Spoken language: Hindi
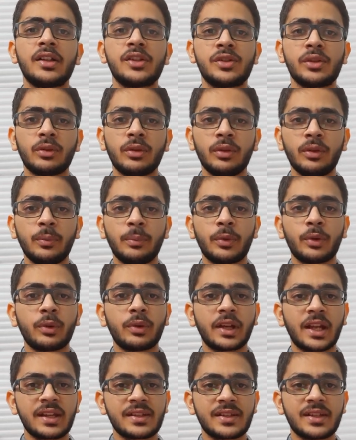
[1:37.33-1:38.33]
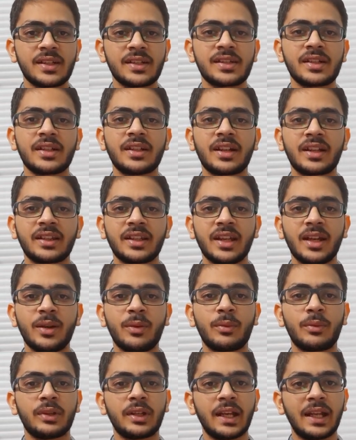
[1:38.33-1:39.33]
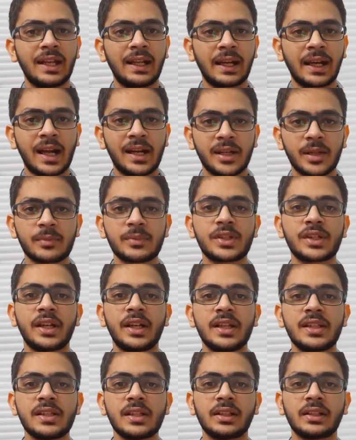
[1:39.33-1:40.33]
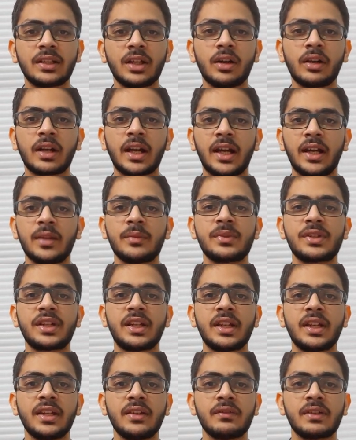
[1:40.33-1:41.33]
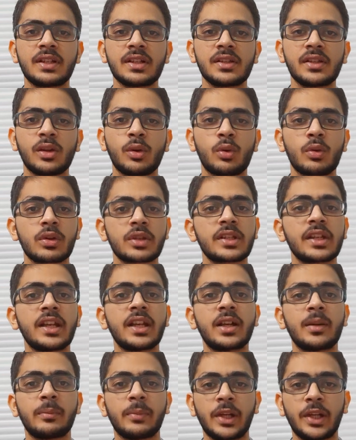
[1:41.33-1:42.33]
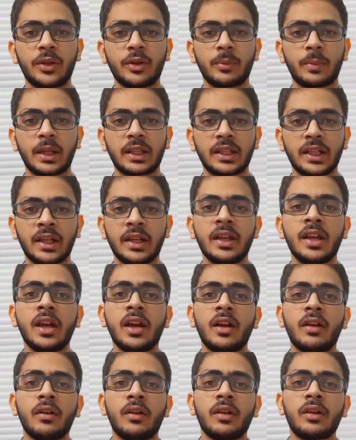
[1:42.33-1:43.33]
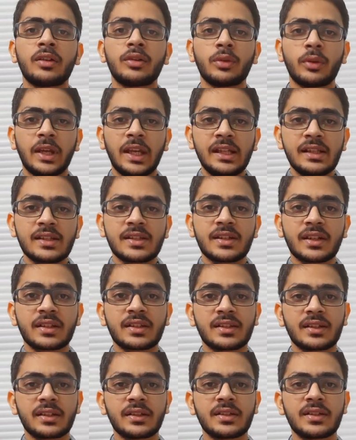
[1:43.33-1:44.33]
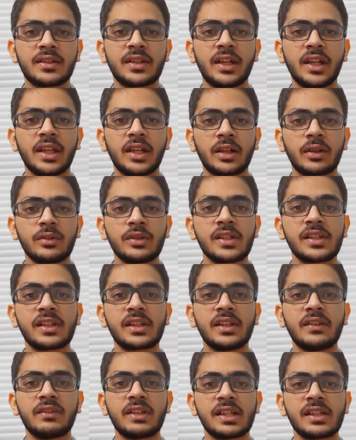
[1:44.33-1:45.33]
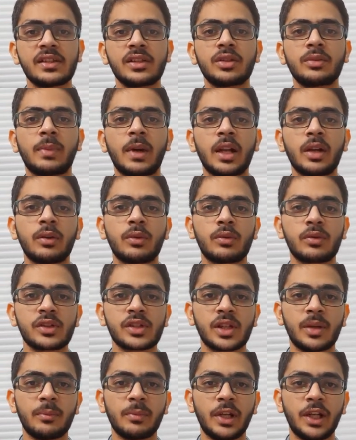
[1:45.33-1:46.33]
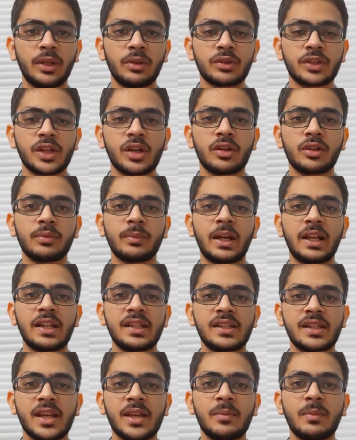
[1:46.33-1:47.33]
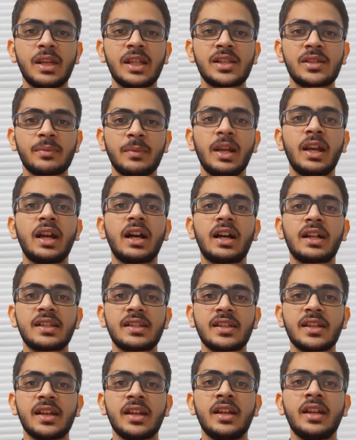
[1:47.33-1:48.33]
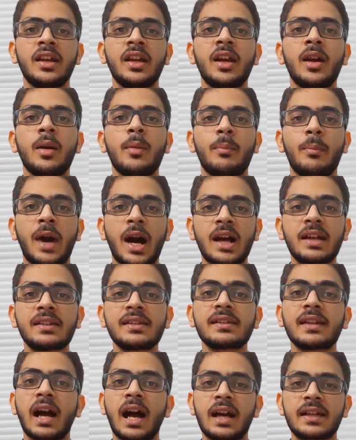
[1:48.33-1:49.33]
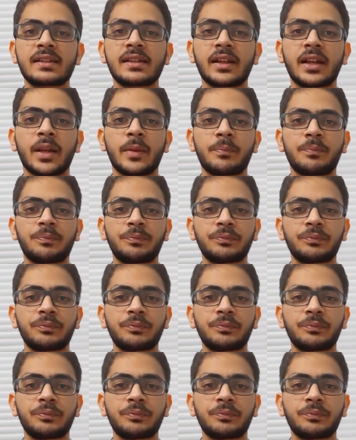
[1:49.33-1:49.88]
जो लोग प्रोक्रेस्टिनेशन करते हैं उनका एक रैंडम स्टडी चलता है और रैंडम स्टडी की वजह से कोर्स नहीं कंप्लीट हो पाता है तो एक स्ट्रक्चर्ड स्टडी करो जिसकी वजह से तुम्हारा कोर्स कंप्लीट हो जाए और तुम्हारे जेई मेन्स e में अच्छे मार्क्स आ सकें